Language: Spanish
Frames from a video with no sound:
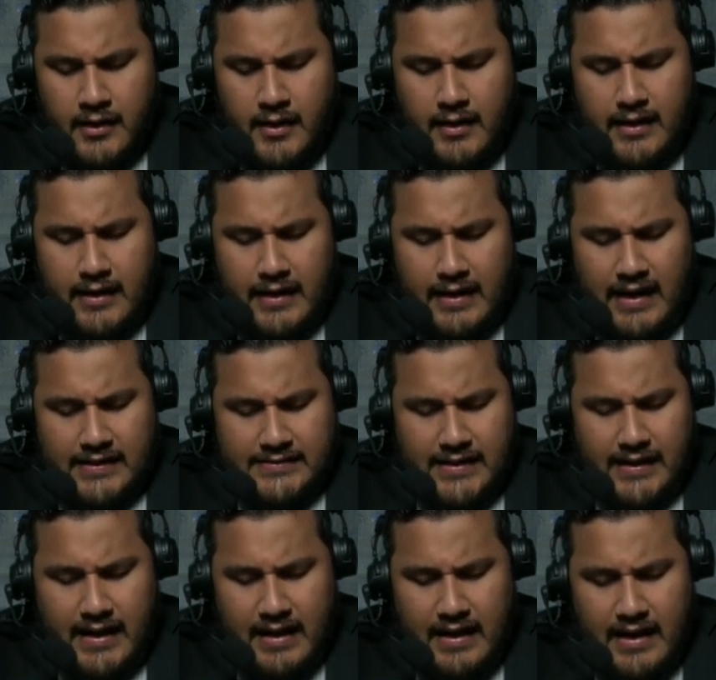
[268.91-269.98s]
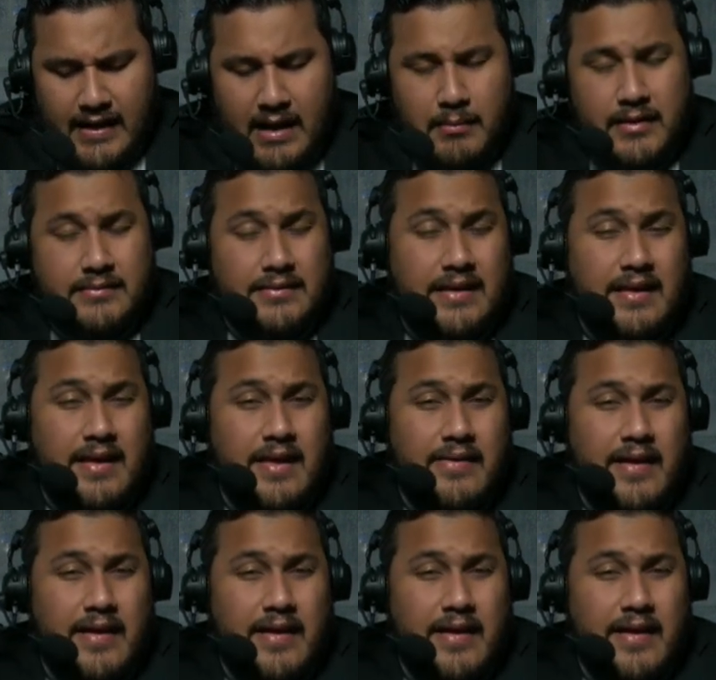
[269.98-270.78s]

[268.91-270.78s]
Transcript: Eh, al sacar la grama tiene de